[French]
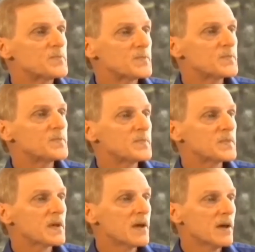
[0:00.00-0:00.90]
Expliquez-moi
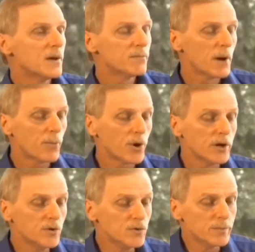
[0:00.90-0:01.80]
ça un peu. Bien, pas
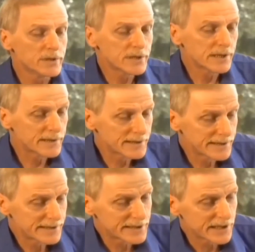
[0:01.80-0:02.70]
élus, mais c'est,
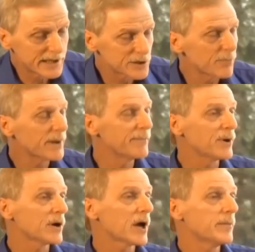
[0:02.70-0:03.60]
c'est déjà
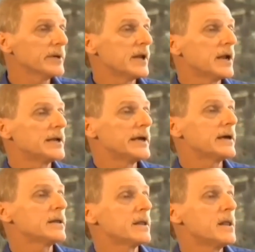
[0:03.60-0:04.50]
préprogrammé dans
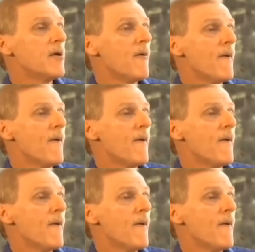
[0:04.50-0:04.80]
l'ADN.